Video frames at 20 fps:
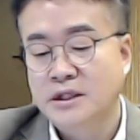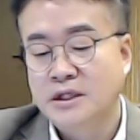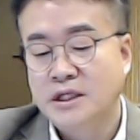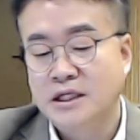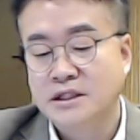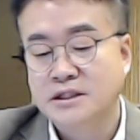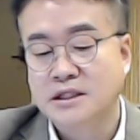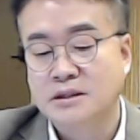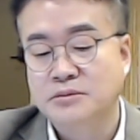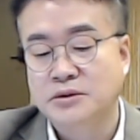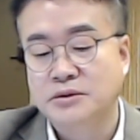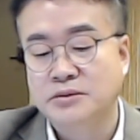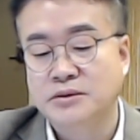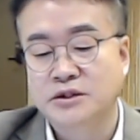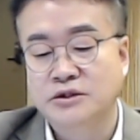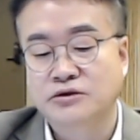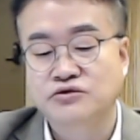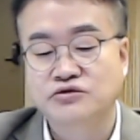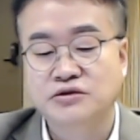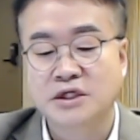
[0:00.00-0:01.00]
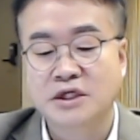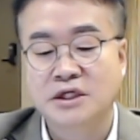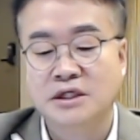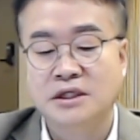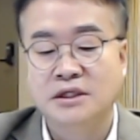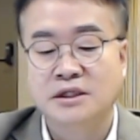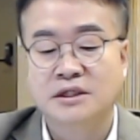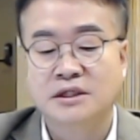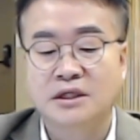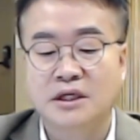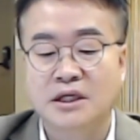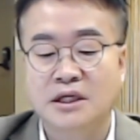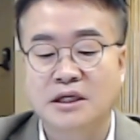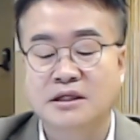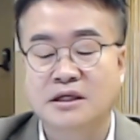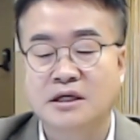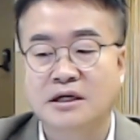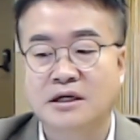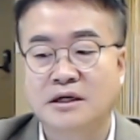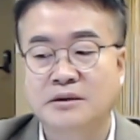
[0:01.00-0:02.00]
항상 보면은
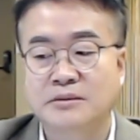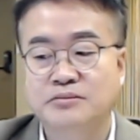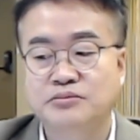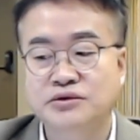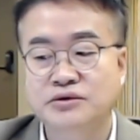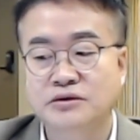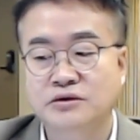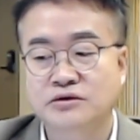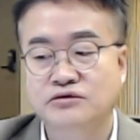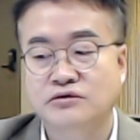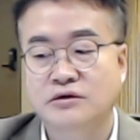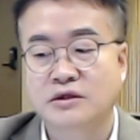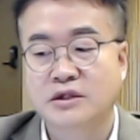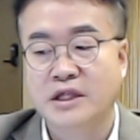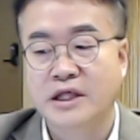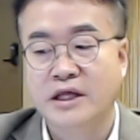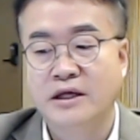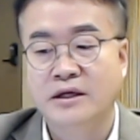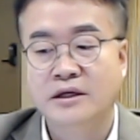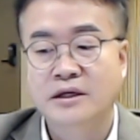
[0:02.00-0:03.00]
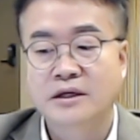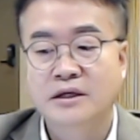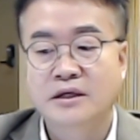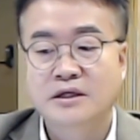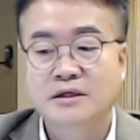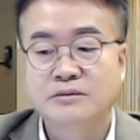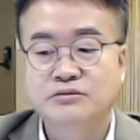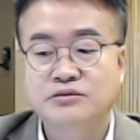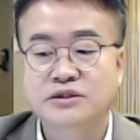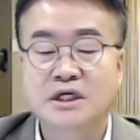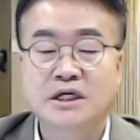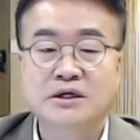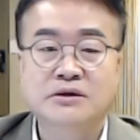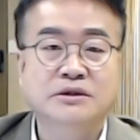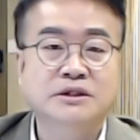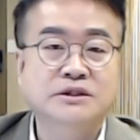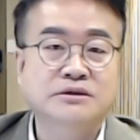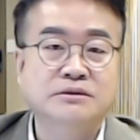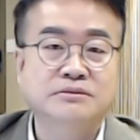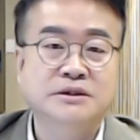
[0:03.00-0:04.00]
규제했다가 풀어줄 때
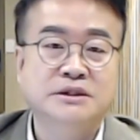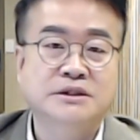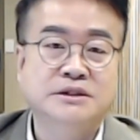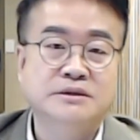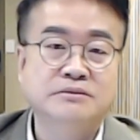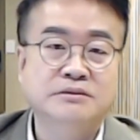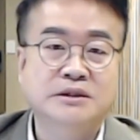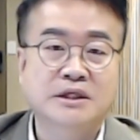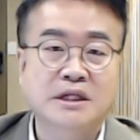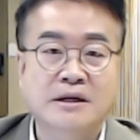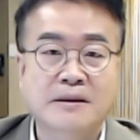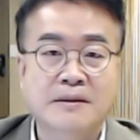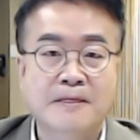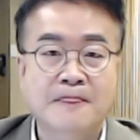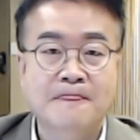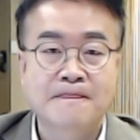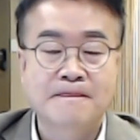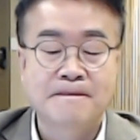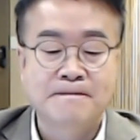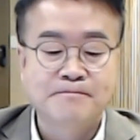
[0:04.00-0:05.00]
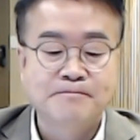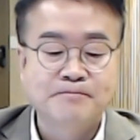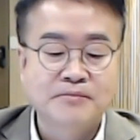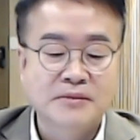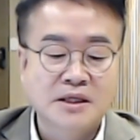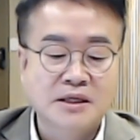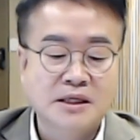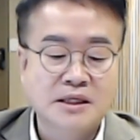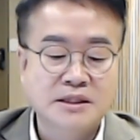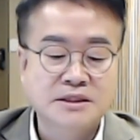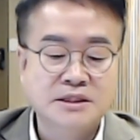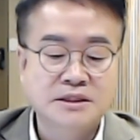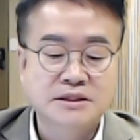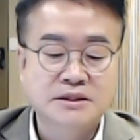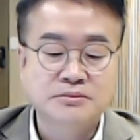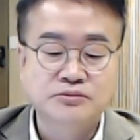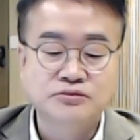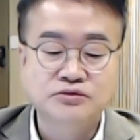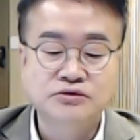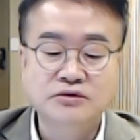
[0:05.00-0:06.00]
부작용이 좀 있습니다. 그러니까 이제
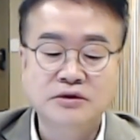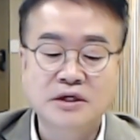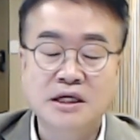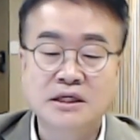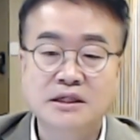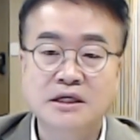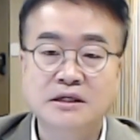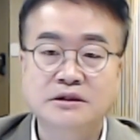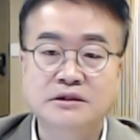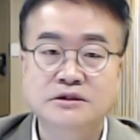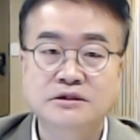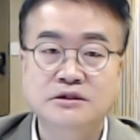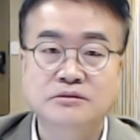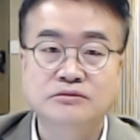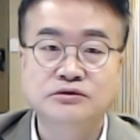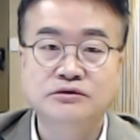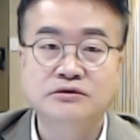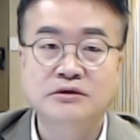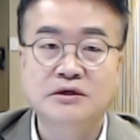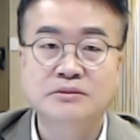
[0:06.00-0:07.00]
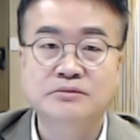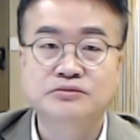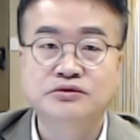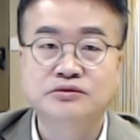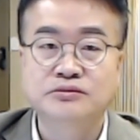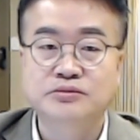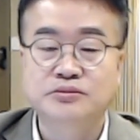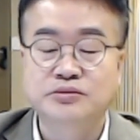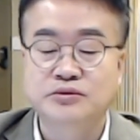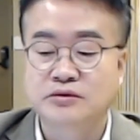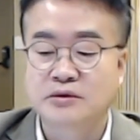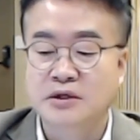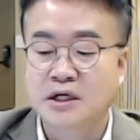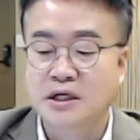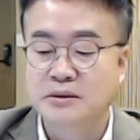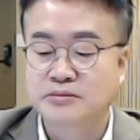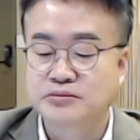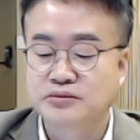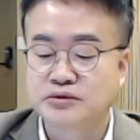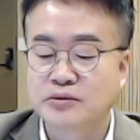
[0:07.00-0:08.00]
무능할 때 그렇죠. 무능한
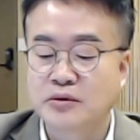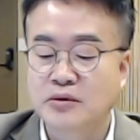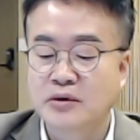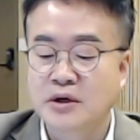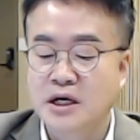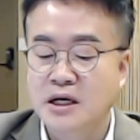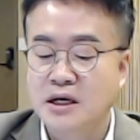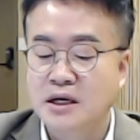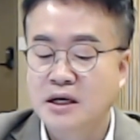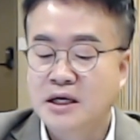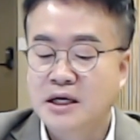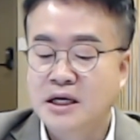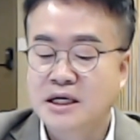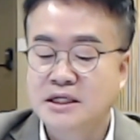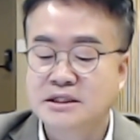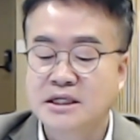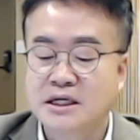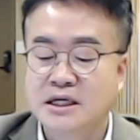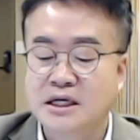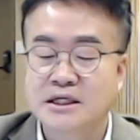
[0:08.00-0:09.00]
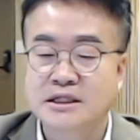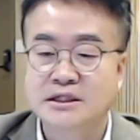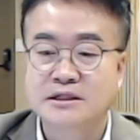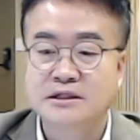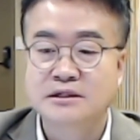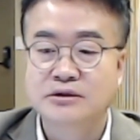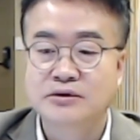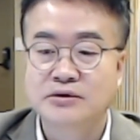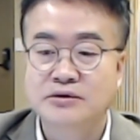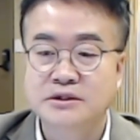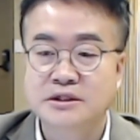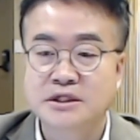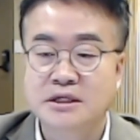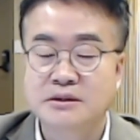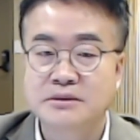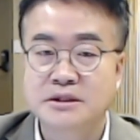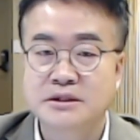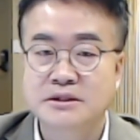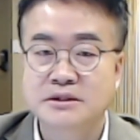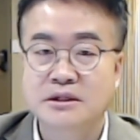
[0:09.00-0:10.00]
부부가 부모가 항상 아이들을
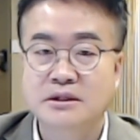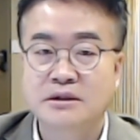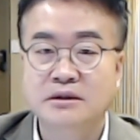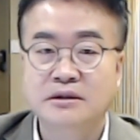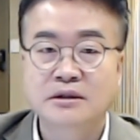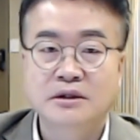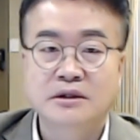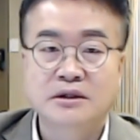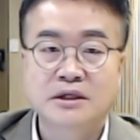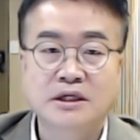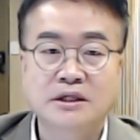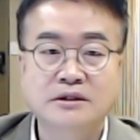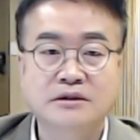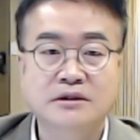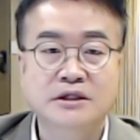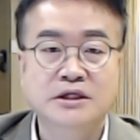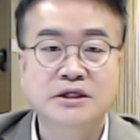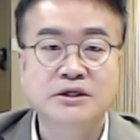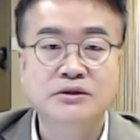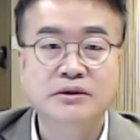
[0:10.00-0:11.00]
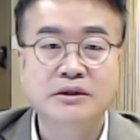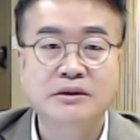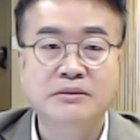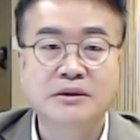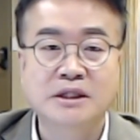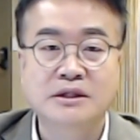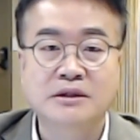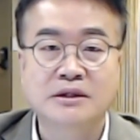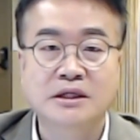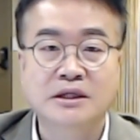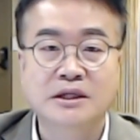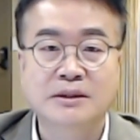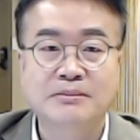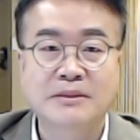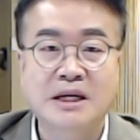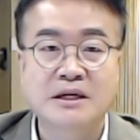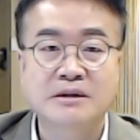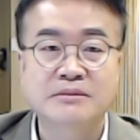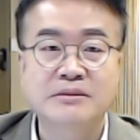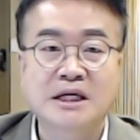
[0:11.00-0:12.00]
통제하면서 애들을 키워야만
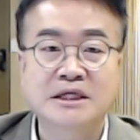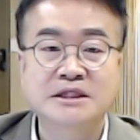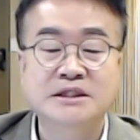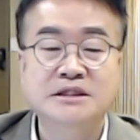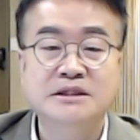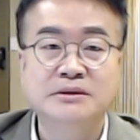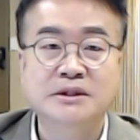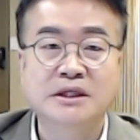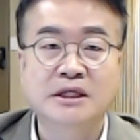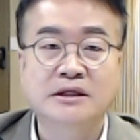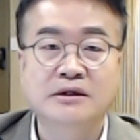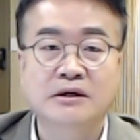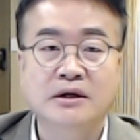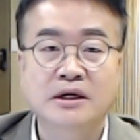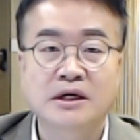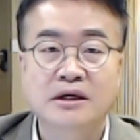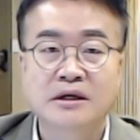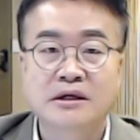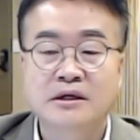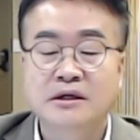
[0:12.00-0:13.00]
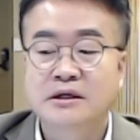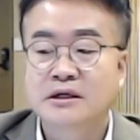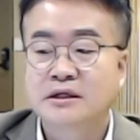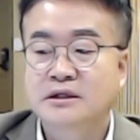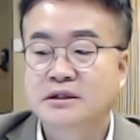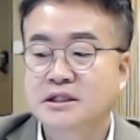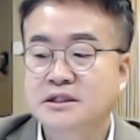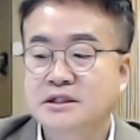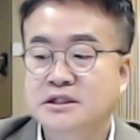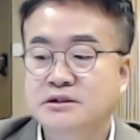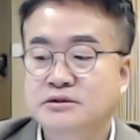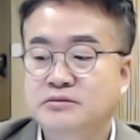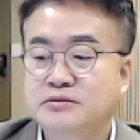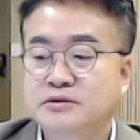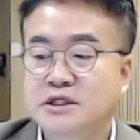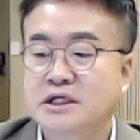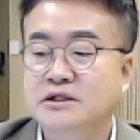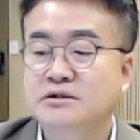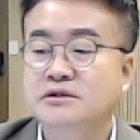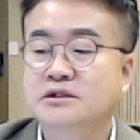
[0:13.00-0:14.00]
마음이 안심이 되는 거야. 근데 이제 좀
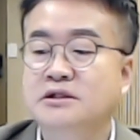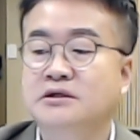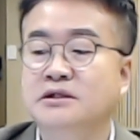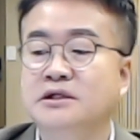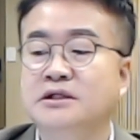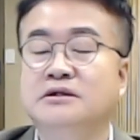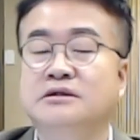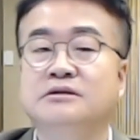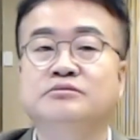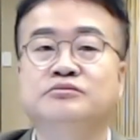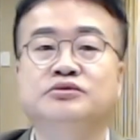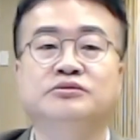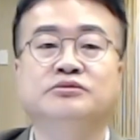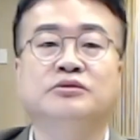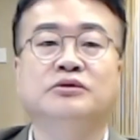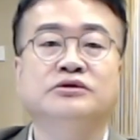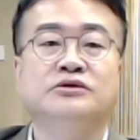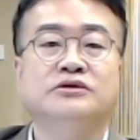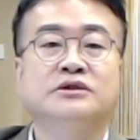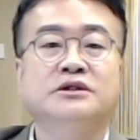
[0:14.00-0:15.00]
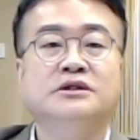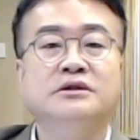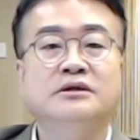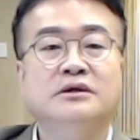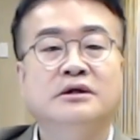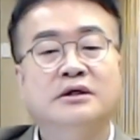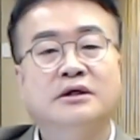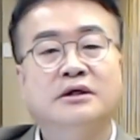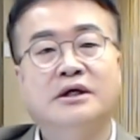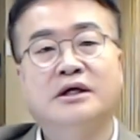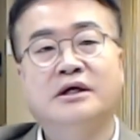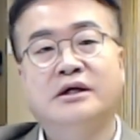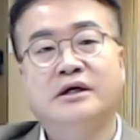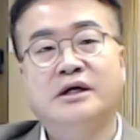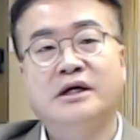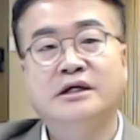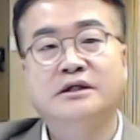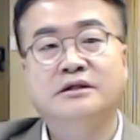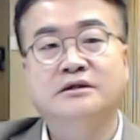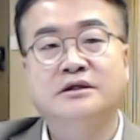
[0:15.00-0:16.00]
자율성 있는 부모들은
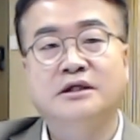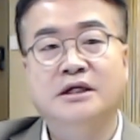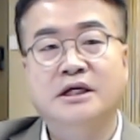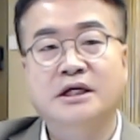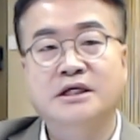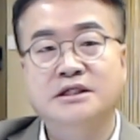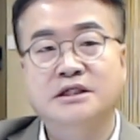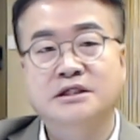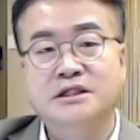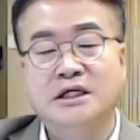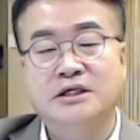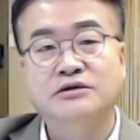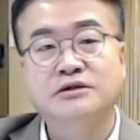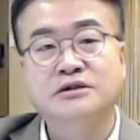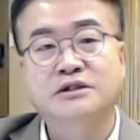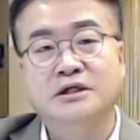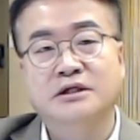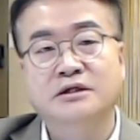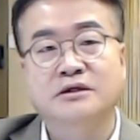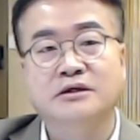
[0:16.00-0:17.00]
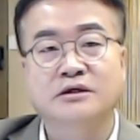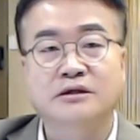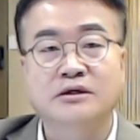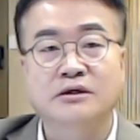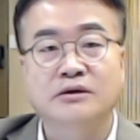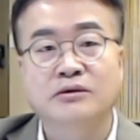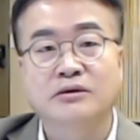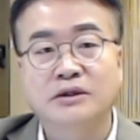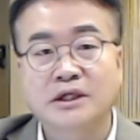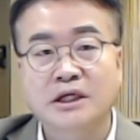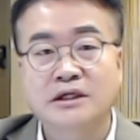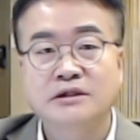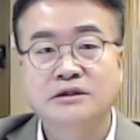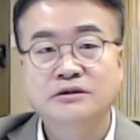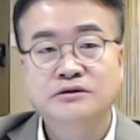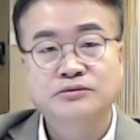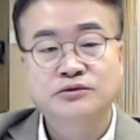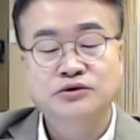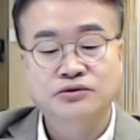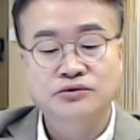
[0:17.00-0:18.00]
아이들에게 이제 자율적인 어떤 권한을
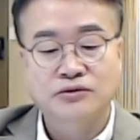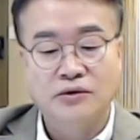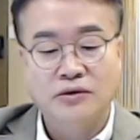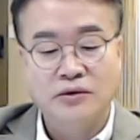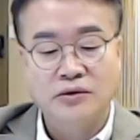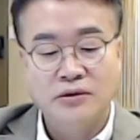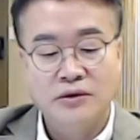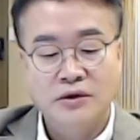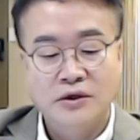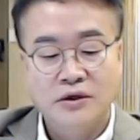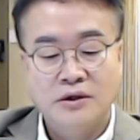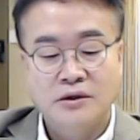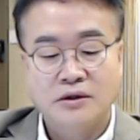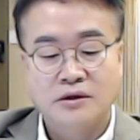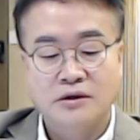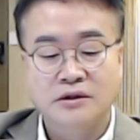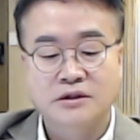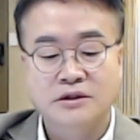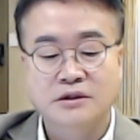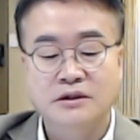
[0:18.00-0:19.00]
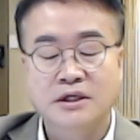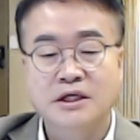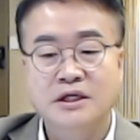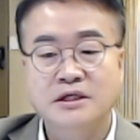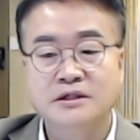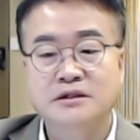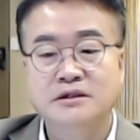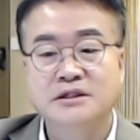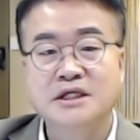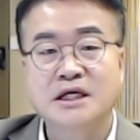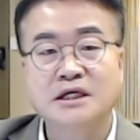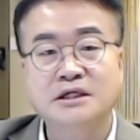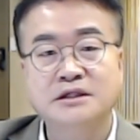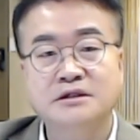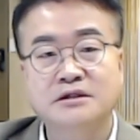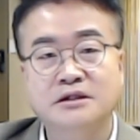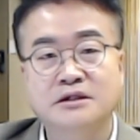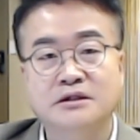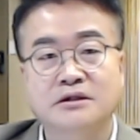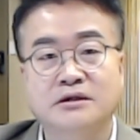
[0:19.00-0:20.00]
좀 주고 어 그렇게 해서
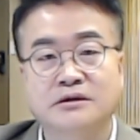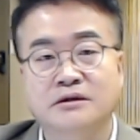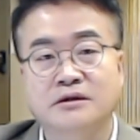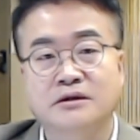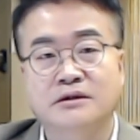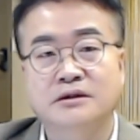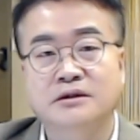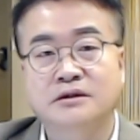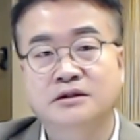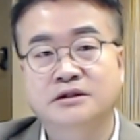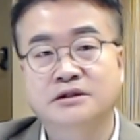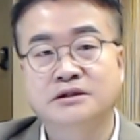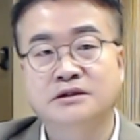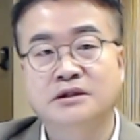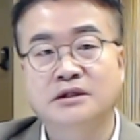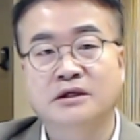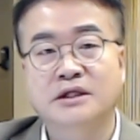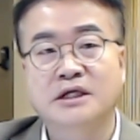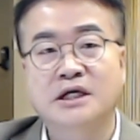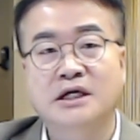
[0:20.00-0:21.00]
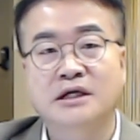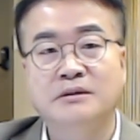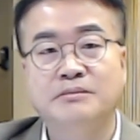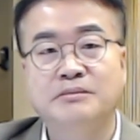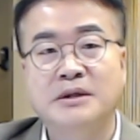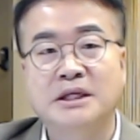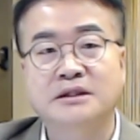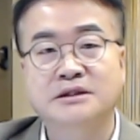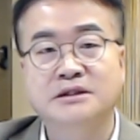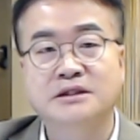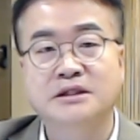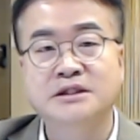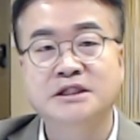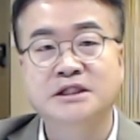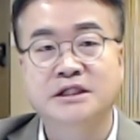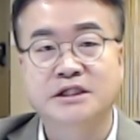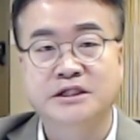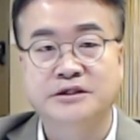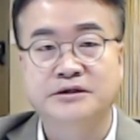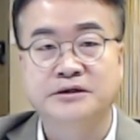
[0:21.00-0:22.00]
창의적인 어떤 그 역량을
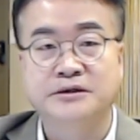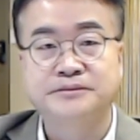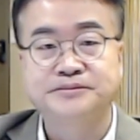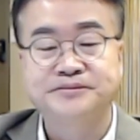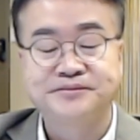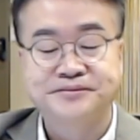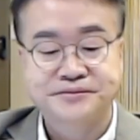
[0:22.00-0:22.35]
발전시키죠.